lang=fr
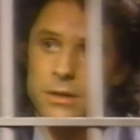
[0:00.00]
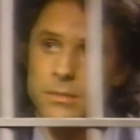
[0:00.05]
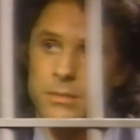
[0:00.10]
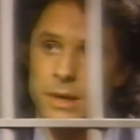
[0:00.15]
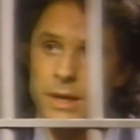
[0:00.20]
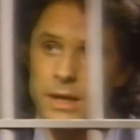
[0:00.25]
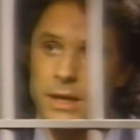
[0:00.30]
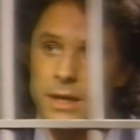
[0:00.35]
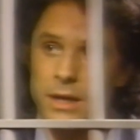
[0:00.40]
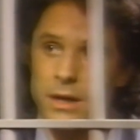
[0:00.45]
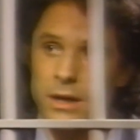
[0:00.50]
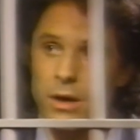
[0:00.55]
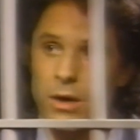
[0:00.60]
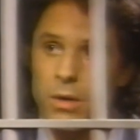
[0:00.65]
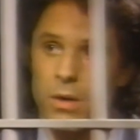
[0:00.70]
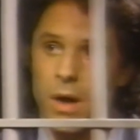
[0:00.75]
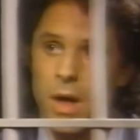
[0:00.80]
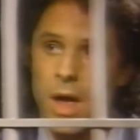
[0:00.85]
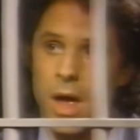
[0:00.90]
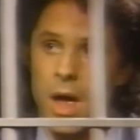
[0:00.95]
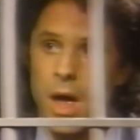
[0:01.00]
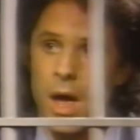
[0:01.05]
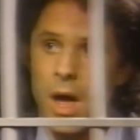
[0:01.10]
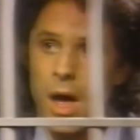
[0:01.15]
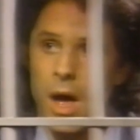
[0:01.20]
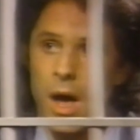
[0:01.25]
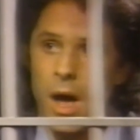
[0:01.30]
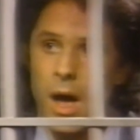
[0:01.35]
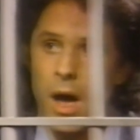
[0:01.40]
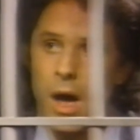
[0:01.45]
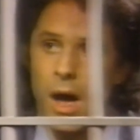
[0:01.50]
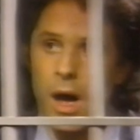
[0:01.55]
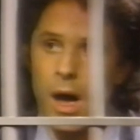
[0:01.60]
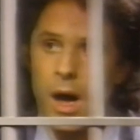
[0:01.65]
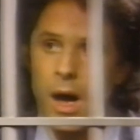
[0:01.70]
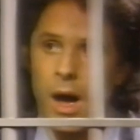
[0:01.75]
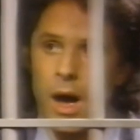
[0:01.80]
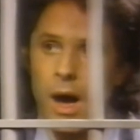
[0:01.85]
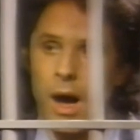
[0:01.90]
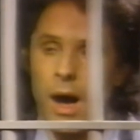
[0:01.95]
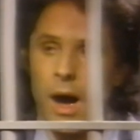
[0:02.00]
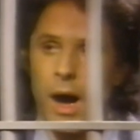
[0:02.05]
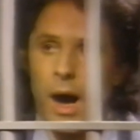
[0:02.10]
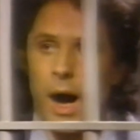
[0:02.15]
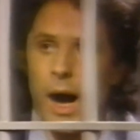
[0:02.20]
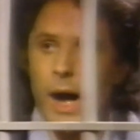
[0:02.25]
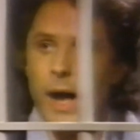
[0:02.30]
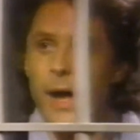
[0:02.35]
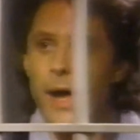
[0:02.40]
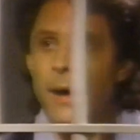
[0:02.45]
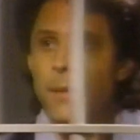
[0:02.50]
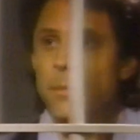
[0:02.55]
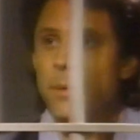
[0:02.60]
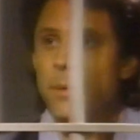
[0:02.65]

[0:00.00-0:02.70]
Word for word: Il faut que tu le saches. Elle